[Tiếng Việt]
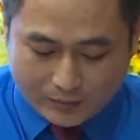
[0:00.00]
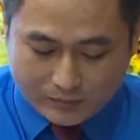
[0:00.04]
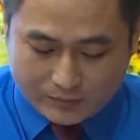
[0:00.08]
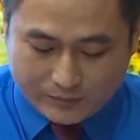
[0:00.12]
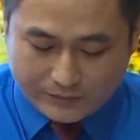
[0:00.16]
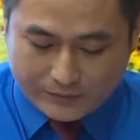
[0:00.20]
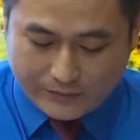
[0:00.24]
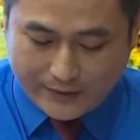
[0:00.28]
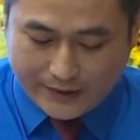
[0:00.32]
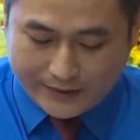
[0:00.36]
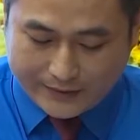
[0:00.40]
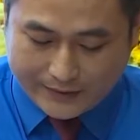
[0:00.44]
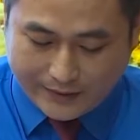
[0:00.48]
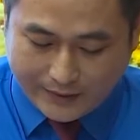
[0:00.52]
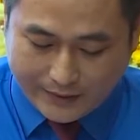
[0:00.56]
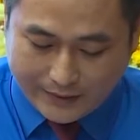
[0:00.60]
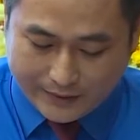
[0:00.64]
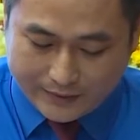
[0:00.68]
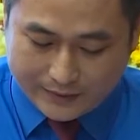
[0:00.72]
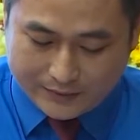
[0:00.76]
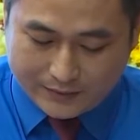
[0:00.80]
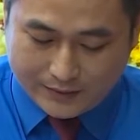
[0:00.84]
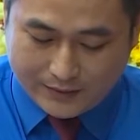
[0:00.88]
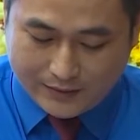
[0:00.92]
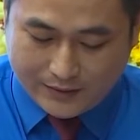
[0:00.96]
Đình Nhân khẳng
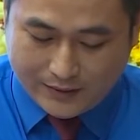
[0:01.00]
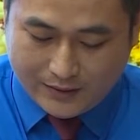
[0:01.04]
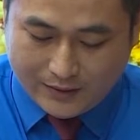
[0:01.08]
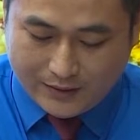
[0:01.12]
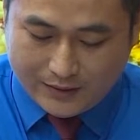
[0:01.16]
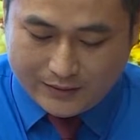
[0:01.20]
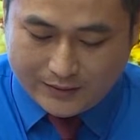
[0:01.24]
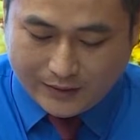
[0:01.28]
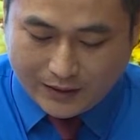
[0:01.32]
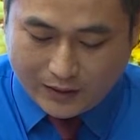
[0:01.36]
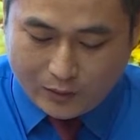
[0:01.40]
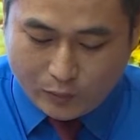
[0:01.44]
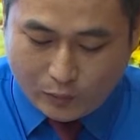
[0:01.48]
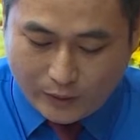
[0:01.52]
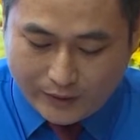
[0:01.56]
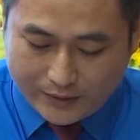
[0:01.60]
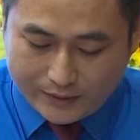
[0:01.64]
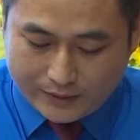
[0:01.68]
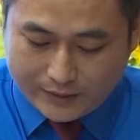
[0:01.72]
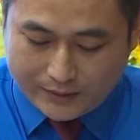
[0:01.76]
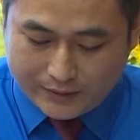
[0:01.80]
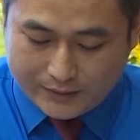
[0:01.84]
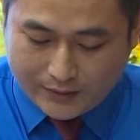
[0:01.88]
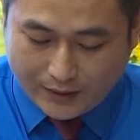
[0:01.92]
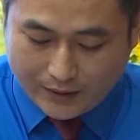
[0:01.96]
định, hướng về Đại
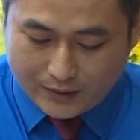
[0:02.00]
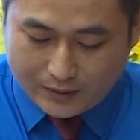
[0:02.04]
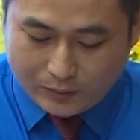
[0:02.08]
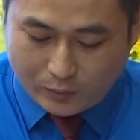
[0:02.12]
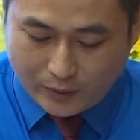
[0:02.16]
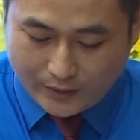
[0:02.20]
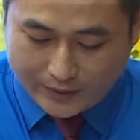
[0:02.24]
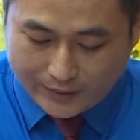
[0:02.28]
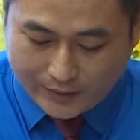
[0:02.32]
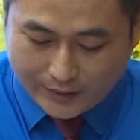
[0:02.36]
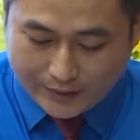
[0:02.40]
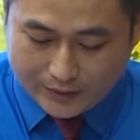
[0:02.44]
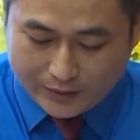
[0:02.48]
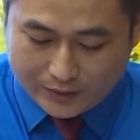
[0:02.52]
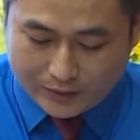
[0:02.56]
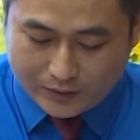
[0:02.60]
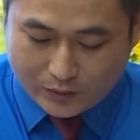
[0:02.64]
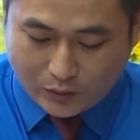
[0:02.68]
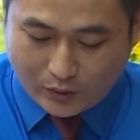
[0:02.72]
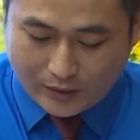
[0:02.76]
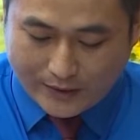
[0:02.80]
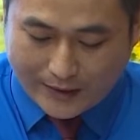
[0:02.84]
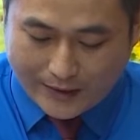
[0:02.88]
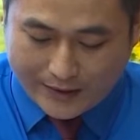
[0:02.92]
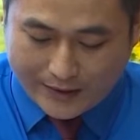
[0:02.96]
hội đại biểu Đoàn Thanh niên Cộng sản